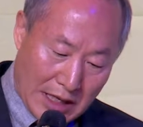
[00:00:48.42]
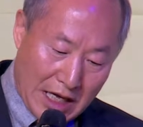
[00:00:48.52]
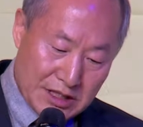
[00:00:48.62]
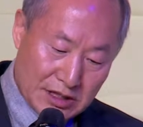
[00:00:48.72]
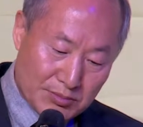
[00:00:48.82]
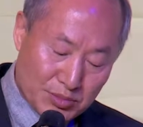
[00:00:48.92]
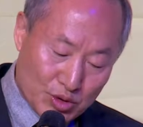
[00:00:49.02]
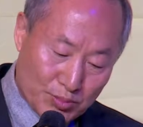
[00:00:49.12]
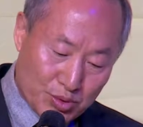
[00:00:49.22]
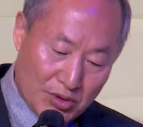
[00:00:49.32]
아직은
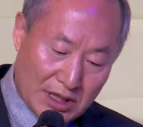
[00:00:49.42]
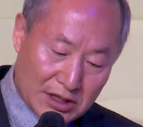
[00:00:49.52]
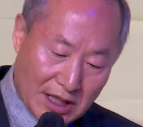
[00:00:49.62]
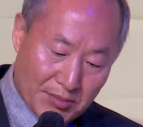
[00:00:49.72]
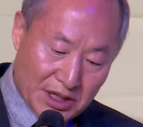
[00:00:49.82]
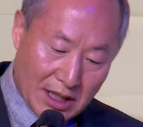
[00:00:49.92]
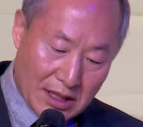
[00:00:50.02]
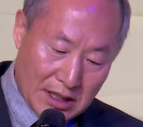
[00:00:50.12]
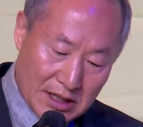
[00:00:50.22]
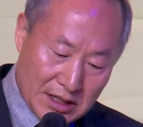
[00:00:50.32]
좀 부족한
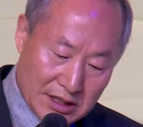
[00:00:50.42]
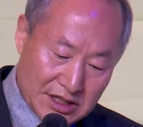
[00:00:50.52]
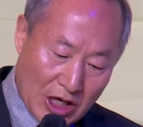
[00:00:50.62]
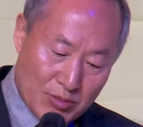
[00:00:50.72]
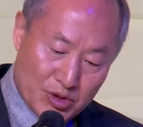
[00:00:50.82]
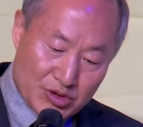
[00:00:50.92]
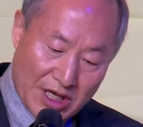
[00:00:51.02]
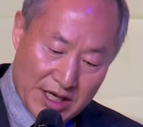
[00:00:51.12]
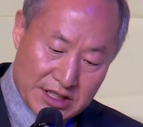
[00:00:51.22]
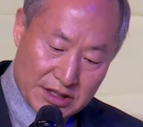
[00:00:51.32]
듯합니다. 자유민주
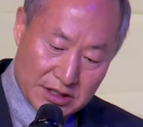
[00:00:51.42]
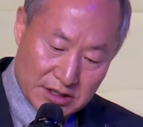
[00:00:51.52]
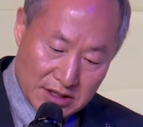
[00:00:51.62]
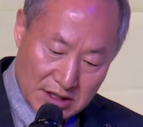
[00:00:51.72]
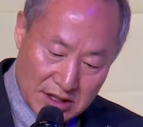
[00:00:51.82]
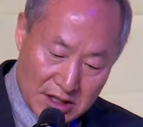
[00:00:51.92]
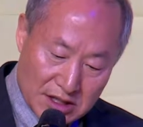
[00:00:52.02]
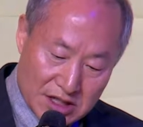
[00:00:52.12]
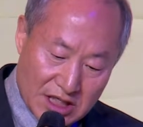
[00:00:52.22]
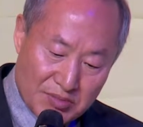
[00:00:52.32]
사회에서는
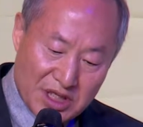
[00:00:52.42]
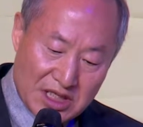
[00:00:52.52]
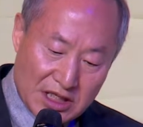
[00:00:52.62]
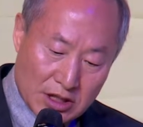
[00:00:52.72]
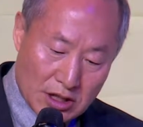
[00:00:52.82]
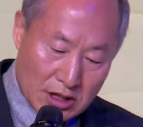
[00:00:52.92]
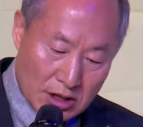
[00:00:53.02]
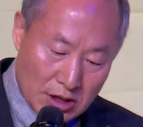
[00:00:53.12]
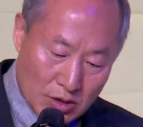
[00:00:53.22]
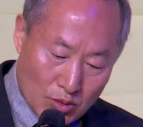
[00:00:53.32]
시민이
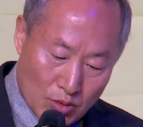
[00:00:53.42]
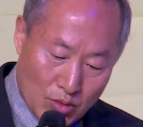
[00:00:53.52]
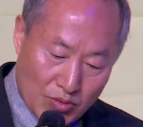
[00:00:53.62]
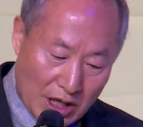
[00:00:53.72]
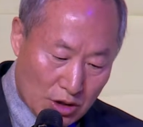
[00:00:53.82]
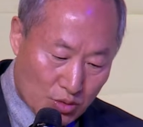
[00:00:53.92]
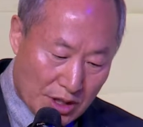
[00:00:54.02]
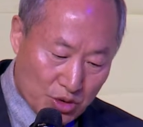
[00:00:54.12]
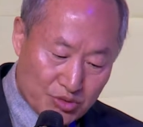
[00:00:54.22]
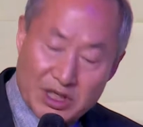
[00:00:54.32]
국가를
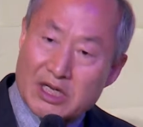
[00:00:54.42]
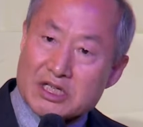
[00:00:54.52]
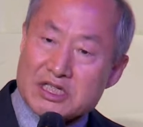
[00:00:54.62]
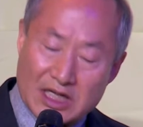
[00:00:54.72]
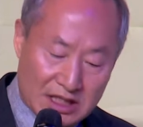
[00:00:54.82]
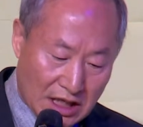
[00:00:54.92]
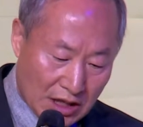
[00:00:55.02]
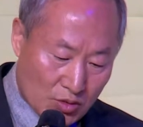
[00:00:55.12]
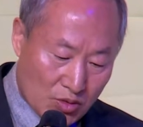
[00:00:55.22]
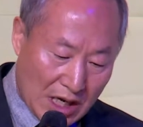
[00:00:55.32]
위해 존재하는 것이 아니라
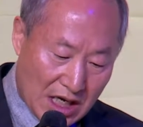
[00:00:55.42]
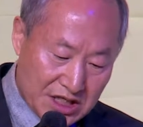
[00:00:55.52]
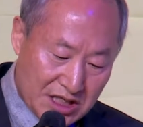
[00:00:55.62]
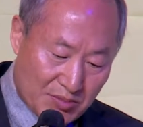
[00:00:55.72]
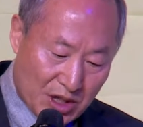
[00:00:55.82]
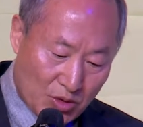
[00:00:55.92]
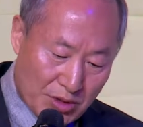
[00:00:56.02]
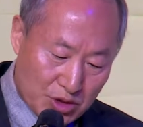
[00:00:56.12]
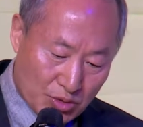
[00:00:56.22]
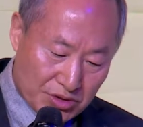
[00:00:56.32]
국가가 시민을
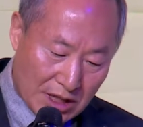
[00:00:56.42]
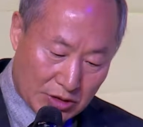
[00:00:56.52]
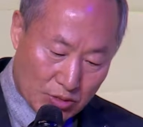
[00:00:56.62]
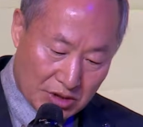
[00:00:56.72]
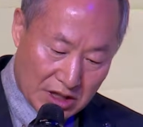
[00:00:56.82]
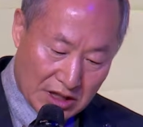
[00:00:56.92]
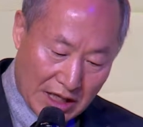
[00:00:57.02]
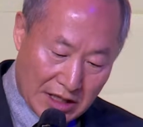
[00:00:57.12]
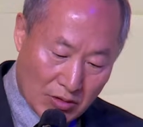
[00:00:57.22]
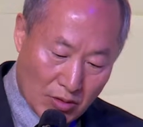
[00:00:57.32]
위해 존재하도록 이렇게
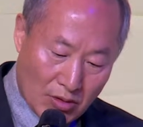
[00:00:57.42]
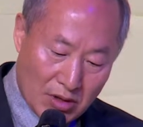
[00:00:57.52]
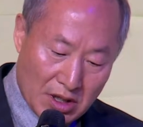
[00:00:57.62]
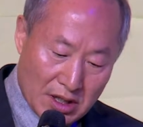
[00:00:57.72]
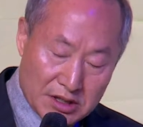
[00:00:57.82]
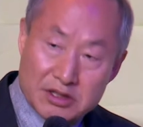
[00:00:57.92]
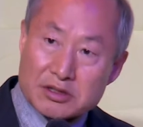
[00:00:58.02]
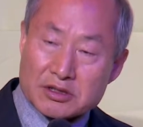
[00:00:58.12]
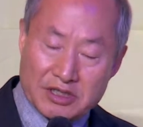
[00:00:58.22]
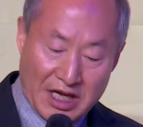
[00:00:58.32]
돼야 되고
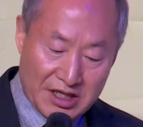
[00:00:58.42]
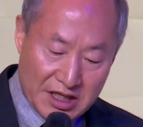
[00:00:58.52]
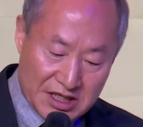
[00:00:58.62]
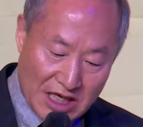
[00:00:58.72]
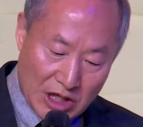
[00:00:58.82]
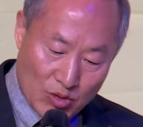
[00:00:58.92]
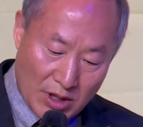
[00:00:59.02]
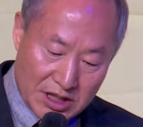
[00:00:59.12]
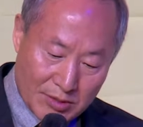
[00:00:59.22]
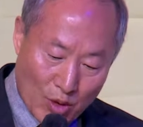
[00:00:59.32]
저는 개인의
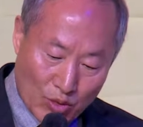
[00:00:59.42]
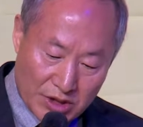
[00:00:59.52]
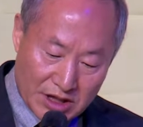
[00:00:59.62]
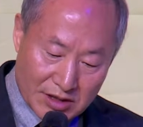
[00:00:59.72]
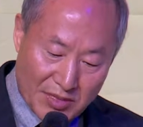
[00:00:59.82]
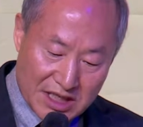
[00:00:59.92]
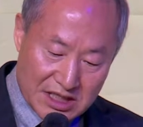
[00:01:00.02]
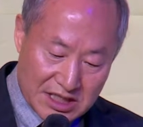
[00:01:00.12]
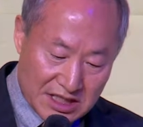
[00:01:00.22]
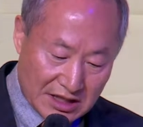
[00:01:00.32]
자유와 기본권이 더 많이
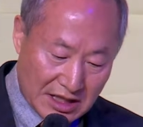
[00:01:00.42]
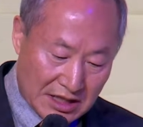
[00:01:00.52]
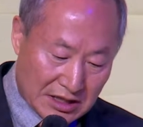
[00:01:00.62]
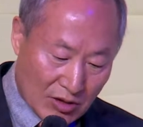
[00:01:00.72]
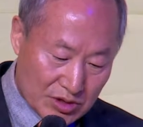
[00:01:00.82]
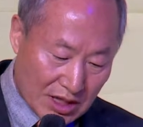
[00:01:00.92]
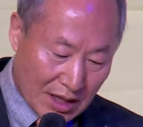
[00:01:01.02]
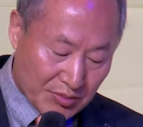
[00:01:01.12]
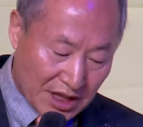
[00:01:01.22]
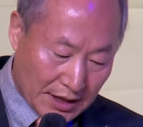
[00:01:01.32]
신장되어야 된다고
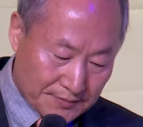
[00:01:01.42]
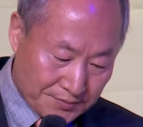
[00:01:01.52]
생각합니다.